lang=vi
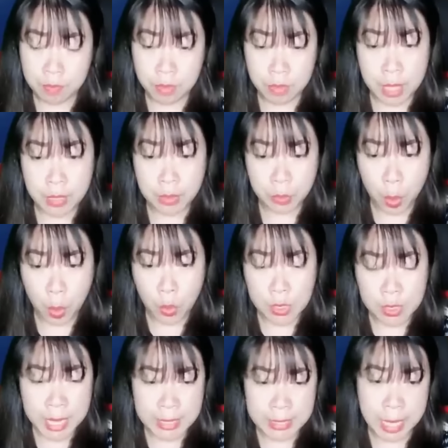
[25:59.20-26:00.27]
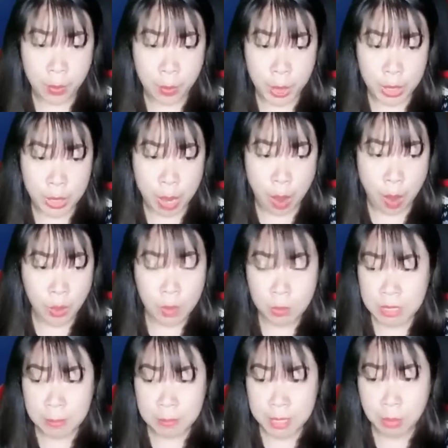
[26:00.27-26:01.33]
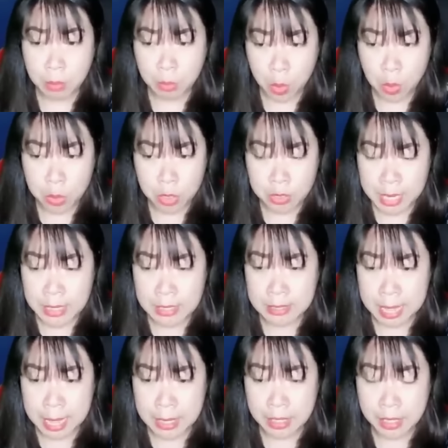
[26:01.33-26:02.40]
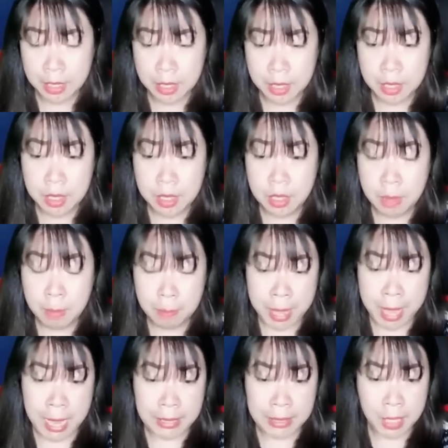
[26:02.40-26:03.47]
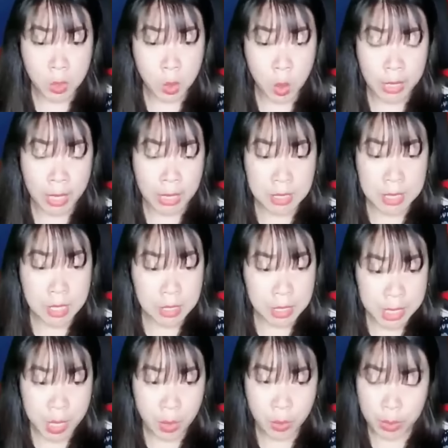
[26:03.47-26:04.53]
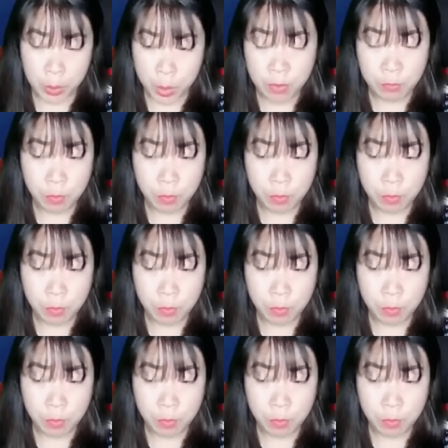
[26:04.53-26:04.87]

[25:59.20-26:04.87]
Tên khốn Giang Gia Huy đó không chăm sóc tốt cho sai sai. Mẹ anh đã cố gắng rất nhiều để thuyết